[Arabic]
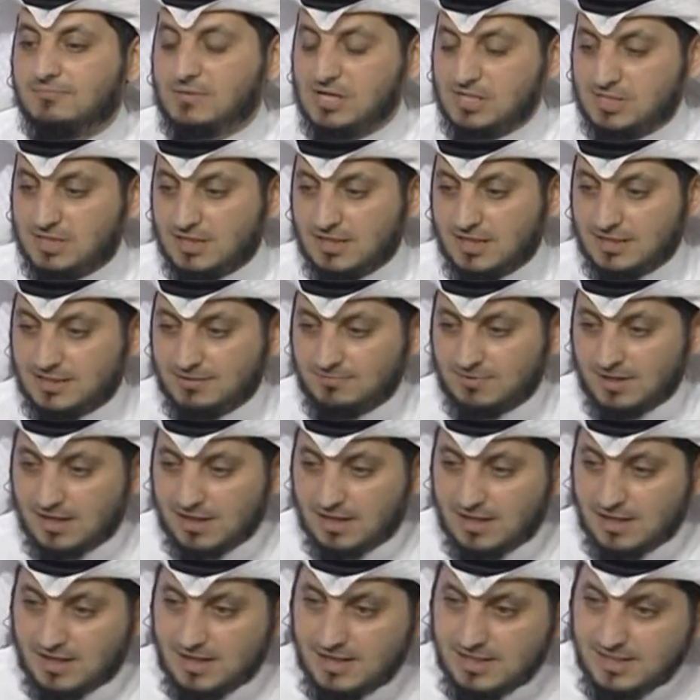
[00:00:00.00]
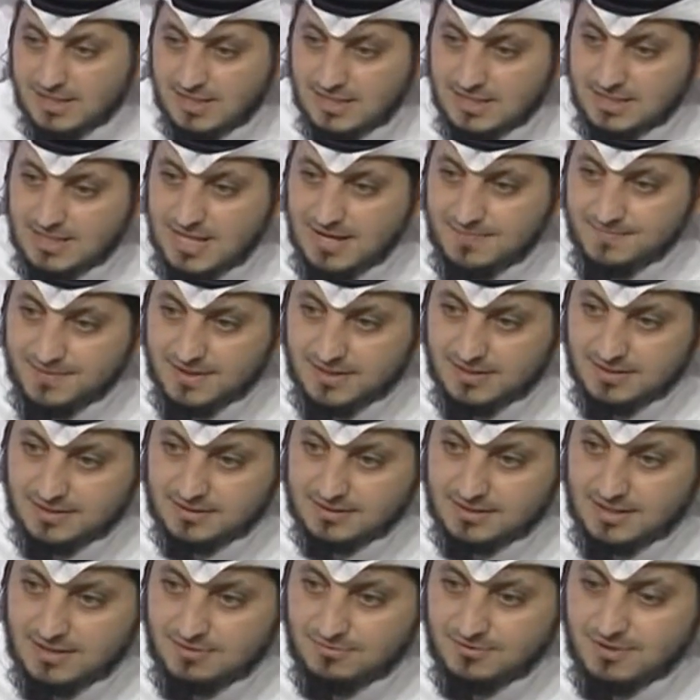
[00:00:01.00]
ما شاء الله تبارك الله أنا قدامي على
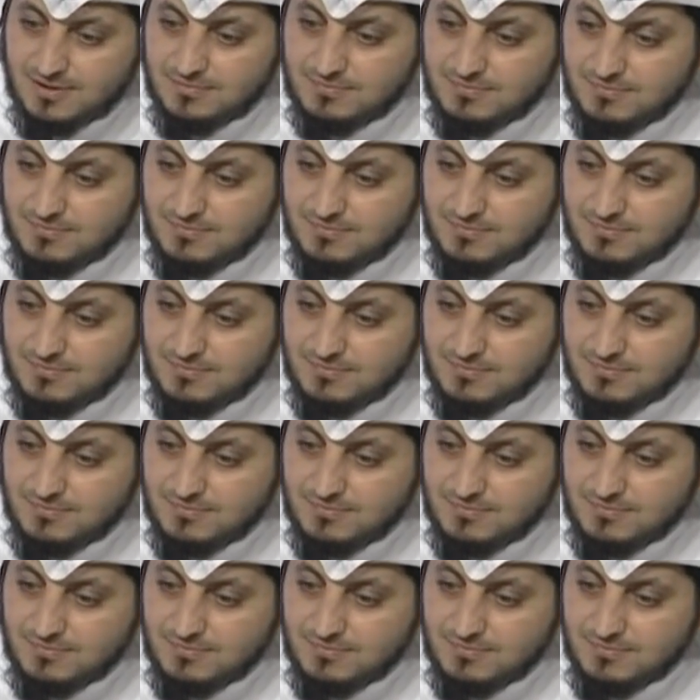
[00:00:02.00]
الطاولة